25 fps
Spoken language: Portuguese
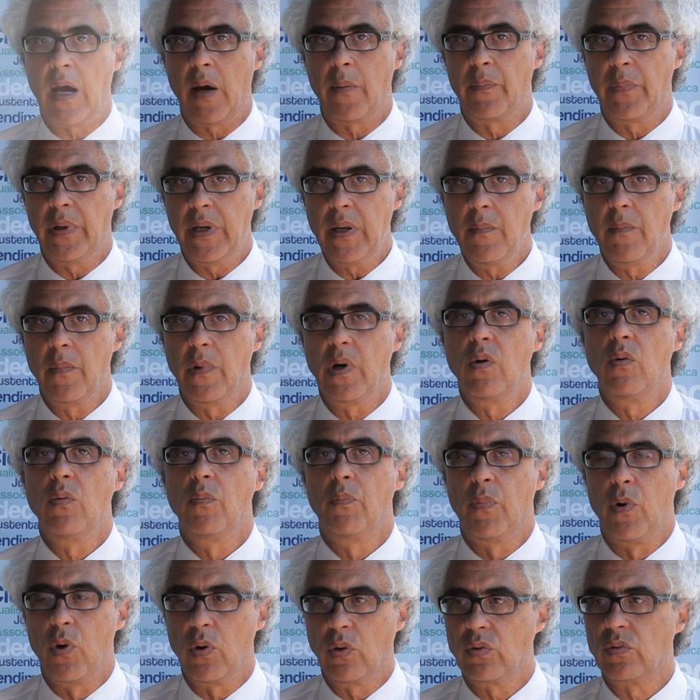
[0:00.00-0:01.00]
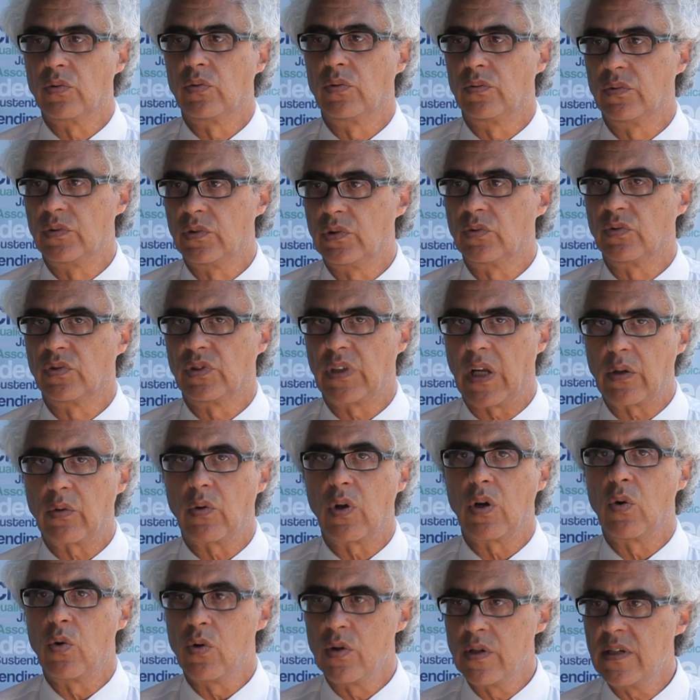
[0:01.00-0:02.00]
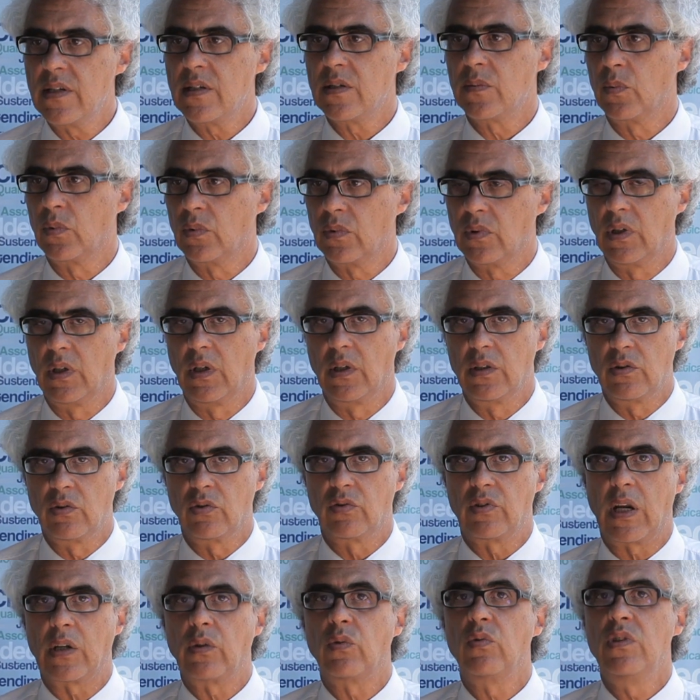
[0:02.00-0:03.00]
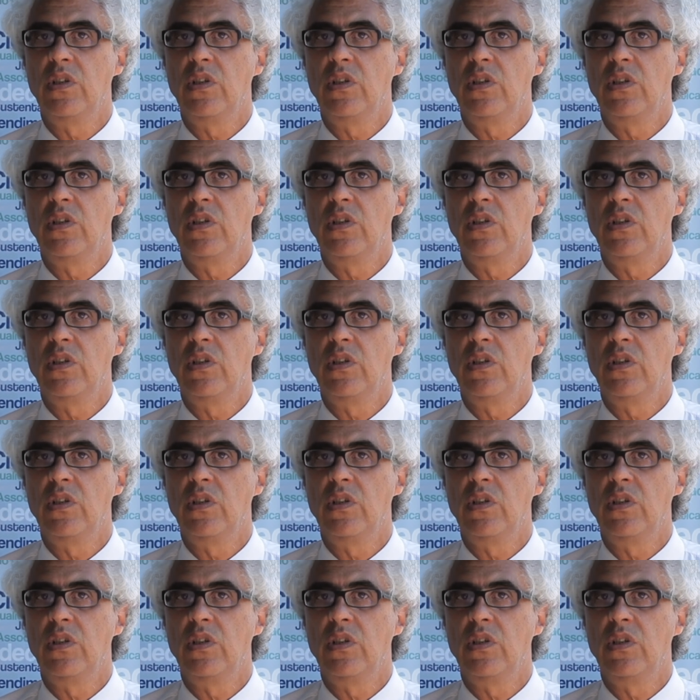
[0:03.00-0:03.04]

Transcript: abrir mão um pouco de um certo egoísmo, de um certo